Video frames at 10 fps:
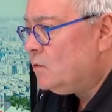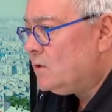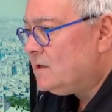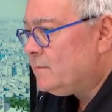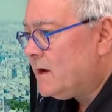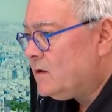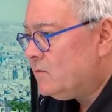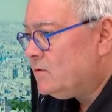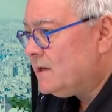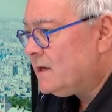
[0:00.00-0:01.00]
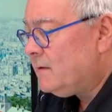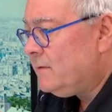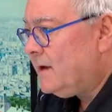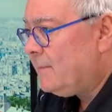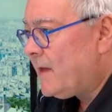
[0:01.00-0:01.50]
pour l'Espagne, vous
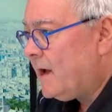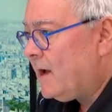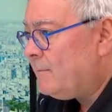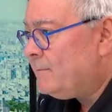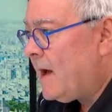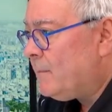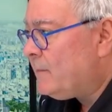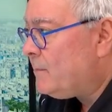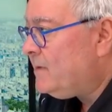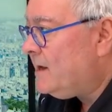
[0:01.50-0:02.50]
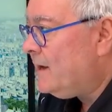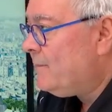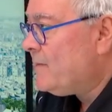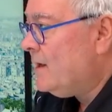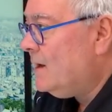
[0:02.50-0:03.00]
écrivez un, papier, et
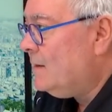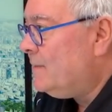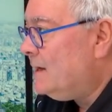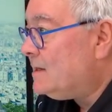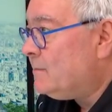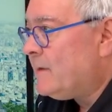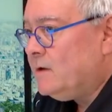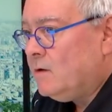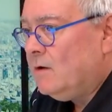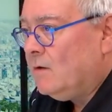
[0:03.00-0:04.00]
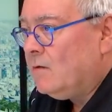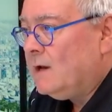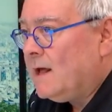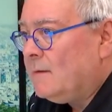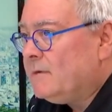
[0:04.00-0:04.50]
eh ben, les Espagnols ont
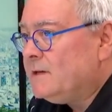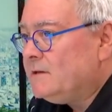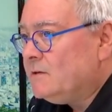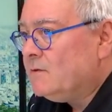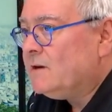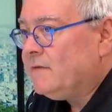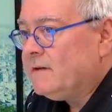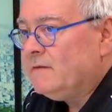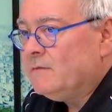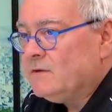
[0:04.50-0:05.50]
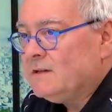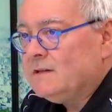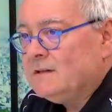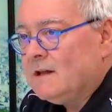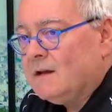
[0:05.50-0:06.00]
l'impression qu'effectivement
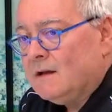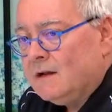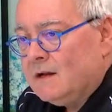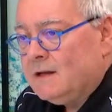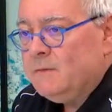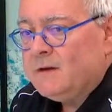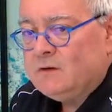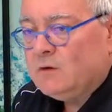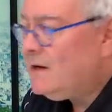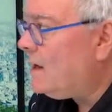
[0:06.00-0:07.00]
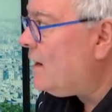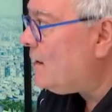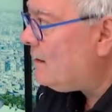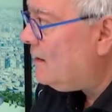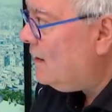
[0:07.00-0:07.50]
c'est un climat de
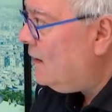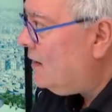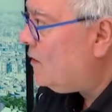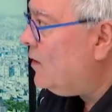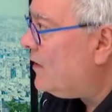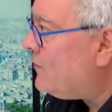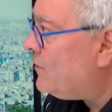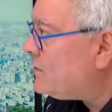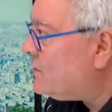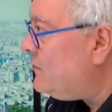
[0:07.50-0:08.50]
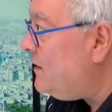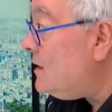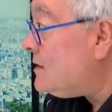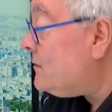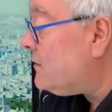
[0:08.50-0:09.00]
guerre que la France
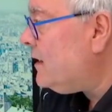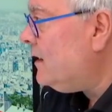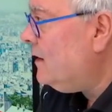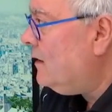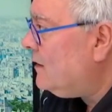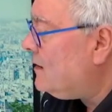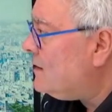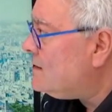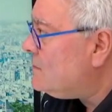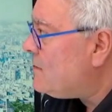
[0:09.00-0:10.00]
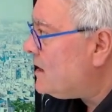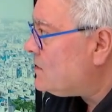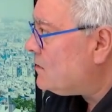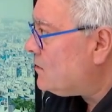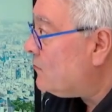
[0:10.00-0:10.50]
vit. Et c'est vrai que les
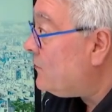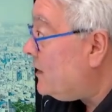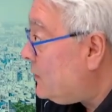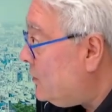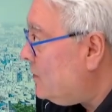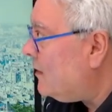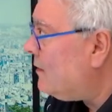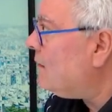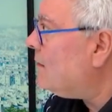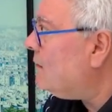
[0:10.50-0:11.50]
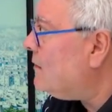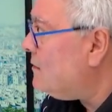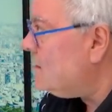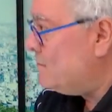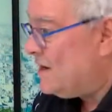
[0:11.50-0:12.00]
images qu'on véhicule, euh,
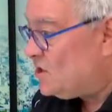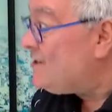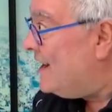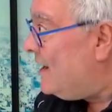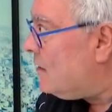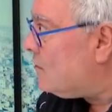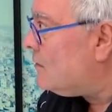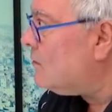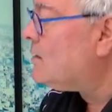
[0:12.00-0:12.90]
images télé